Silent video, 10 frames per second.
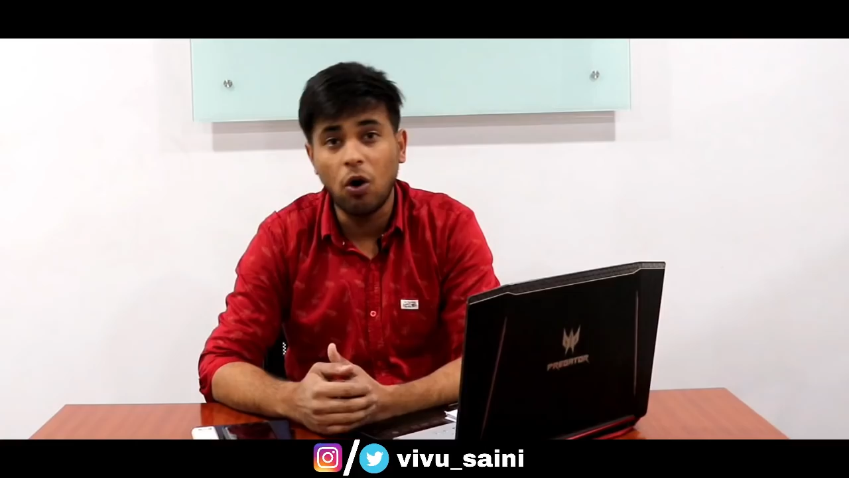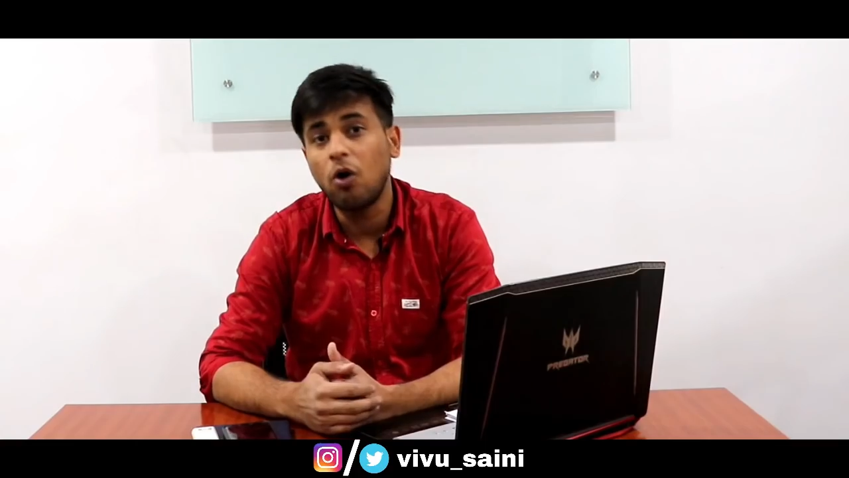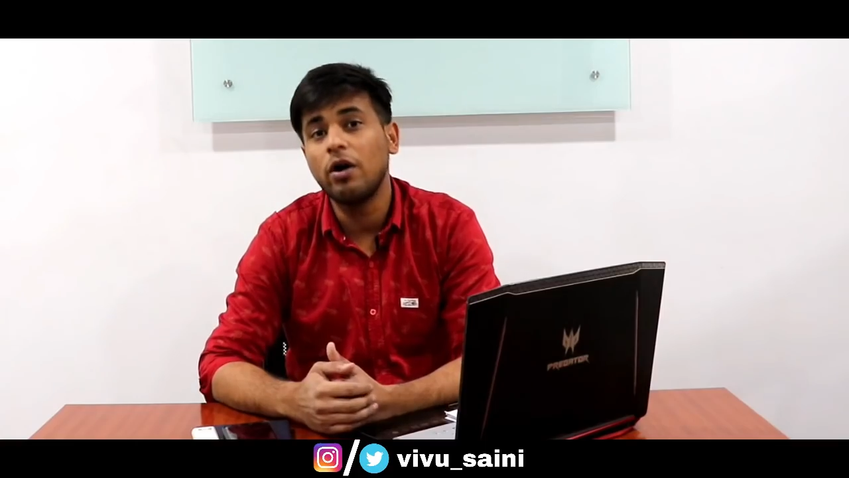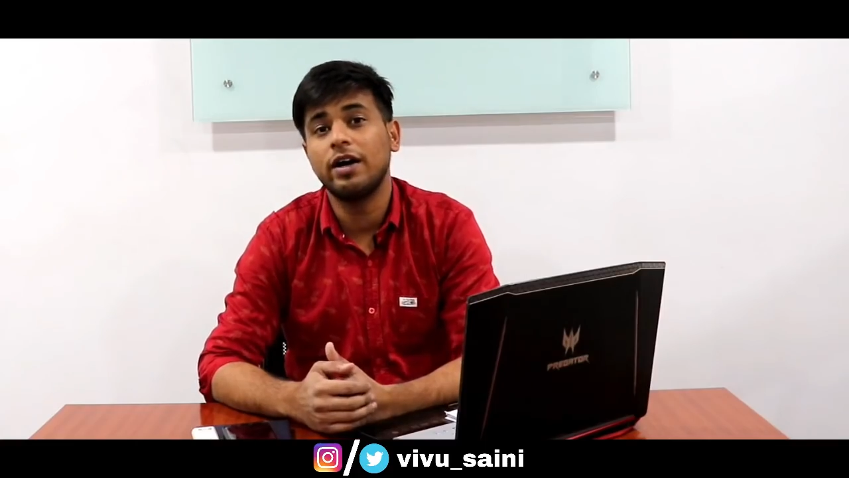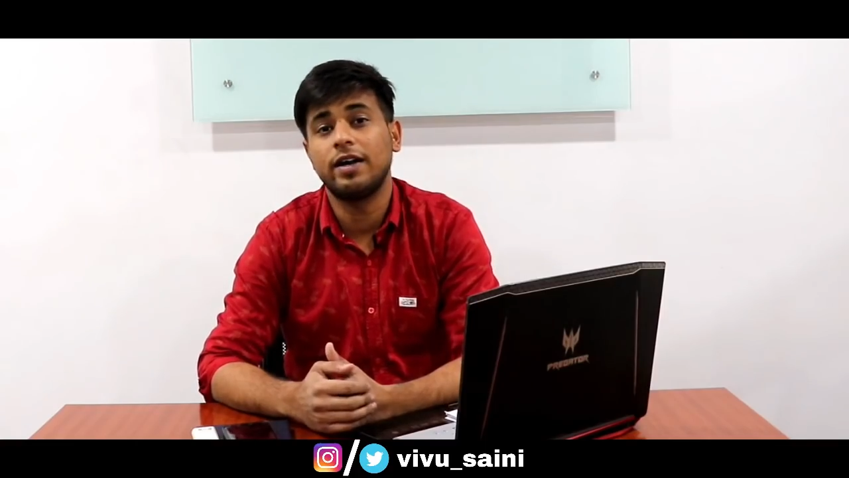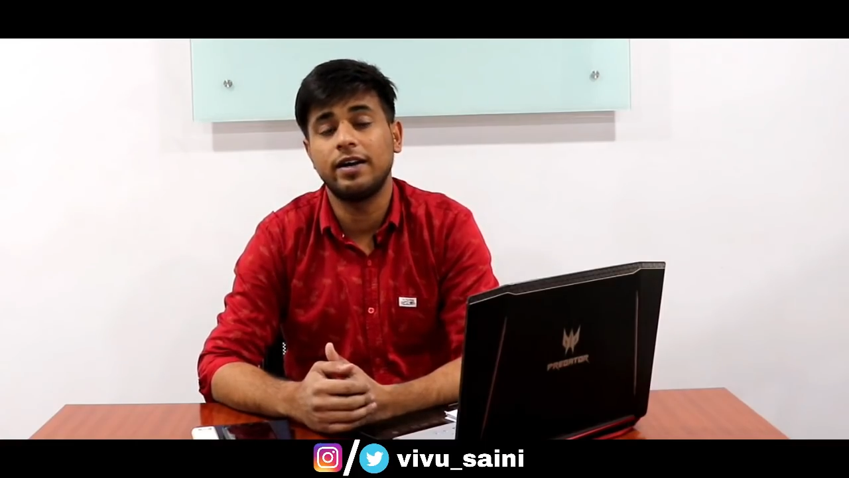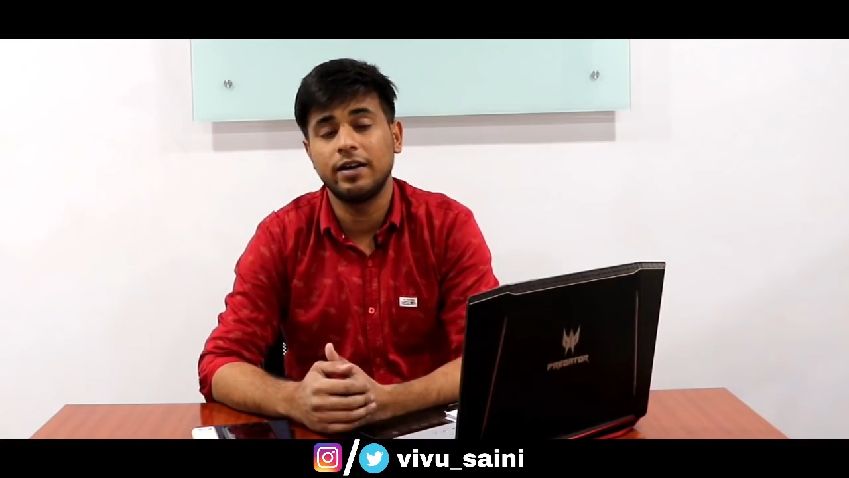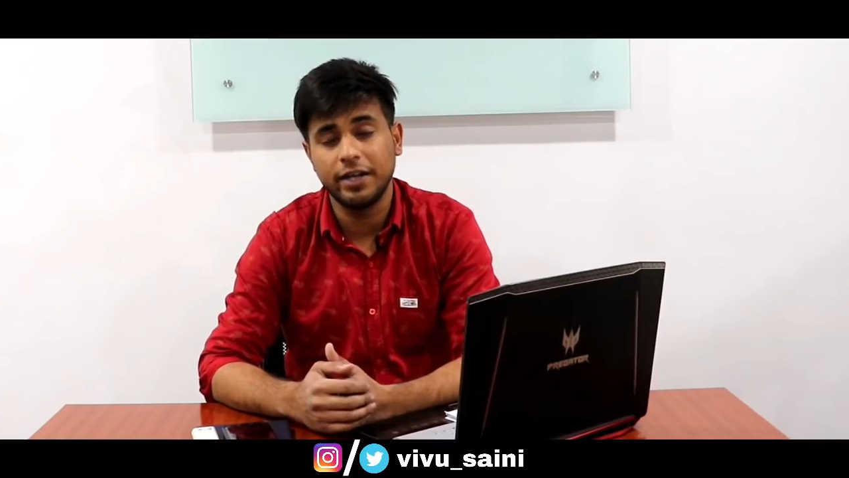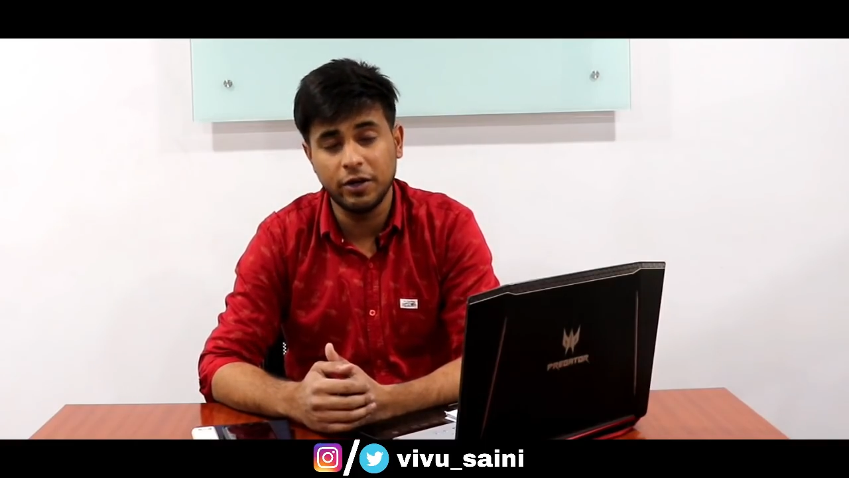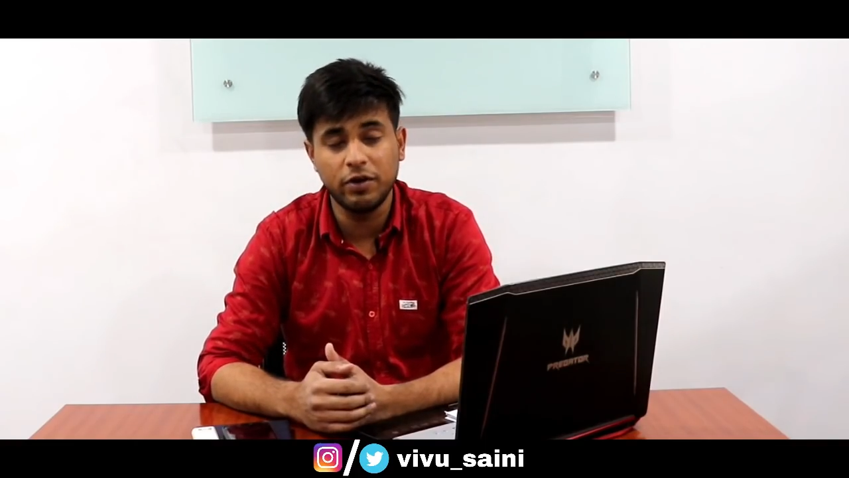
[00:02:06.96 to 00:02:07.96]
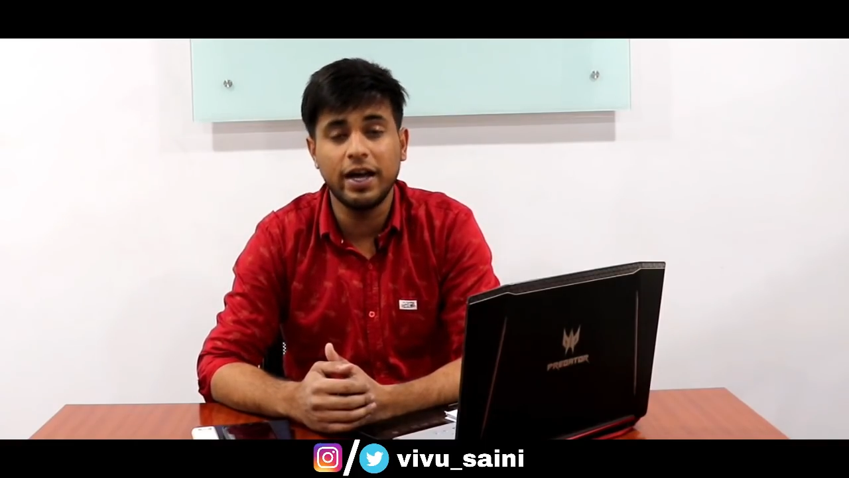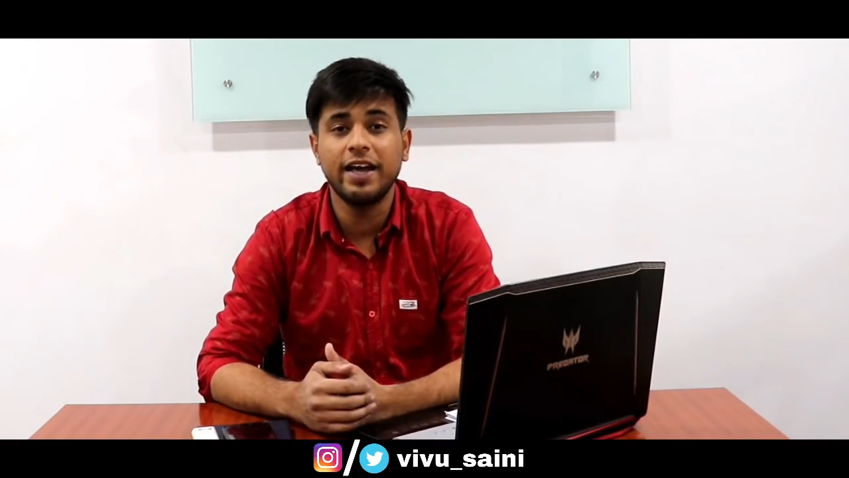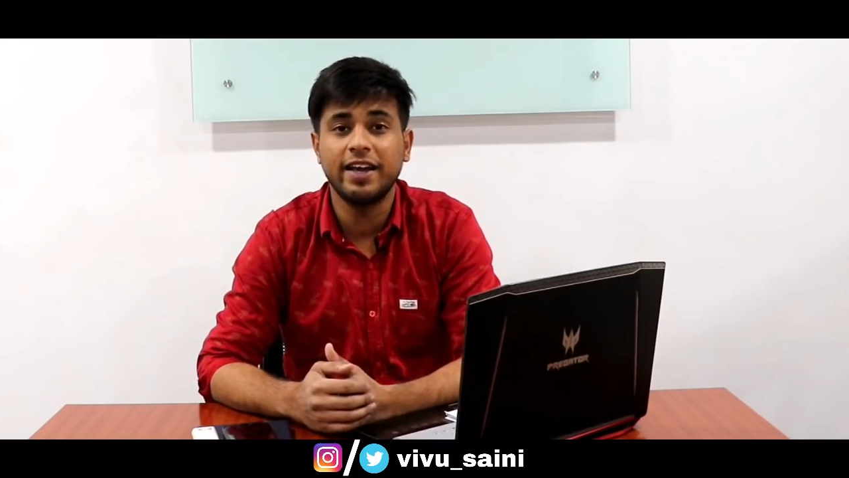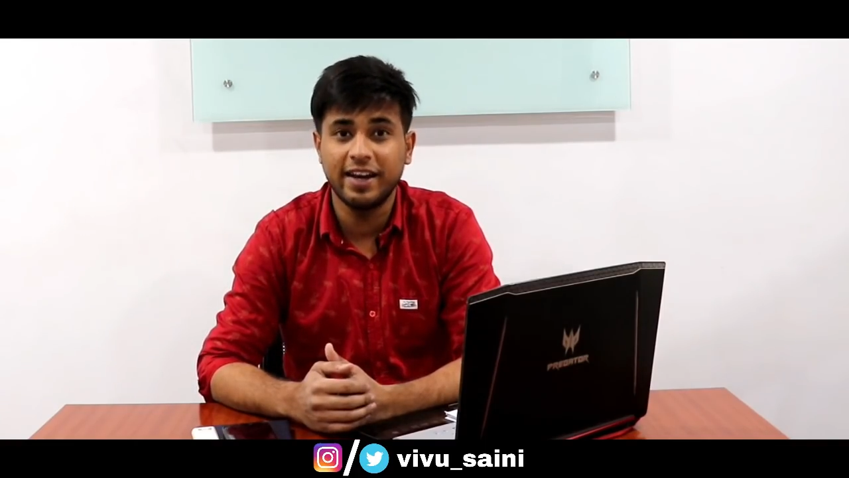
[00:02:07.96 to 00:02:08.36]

और ह्यूंडाई